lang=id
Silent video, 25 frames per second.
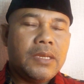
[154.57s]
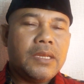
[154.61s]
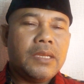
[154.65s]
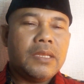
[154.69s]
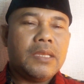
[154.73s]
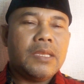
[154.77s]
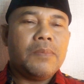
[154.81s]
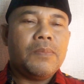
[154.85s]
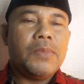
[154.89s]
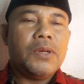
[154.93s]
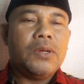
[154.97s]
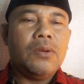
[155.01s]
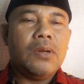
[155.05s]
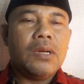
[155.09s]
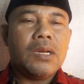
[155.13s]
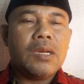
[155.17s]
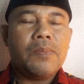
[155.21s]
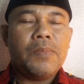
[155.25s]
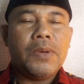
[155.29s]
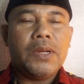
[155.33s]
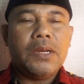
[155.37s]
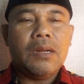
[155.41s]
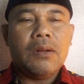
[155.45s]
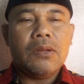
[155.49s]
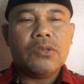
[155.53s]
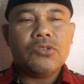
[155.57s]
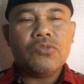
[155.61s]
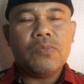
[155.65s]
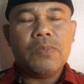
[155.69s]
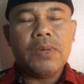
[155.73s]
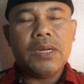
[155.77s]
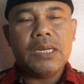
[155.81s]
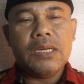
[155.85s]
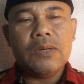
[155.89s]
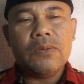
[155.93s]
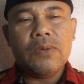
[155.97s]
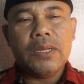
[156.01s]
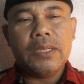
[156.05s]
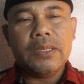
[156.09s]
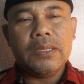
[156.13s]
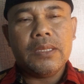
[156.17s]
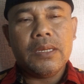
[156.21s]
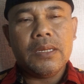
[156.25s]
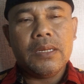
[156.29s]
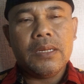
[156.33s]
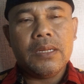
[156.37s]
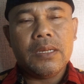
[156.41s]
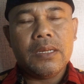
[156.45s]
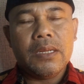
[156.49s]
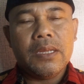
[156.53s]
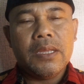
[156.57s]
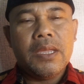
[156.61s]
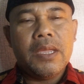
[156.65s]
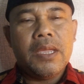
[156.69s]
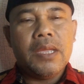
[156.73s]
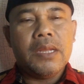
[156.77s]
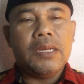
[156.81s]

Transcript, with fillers: kita berdoa kepada Allah Subhanahu wa taala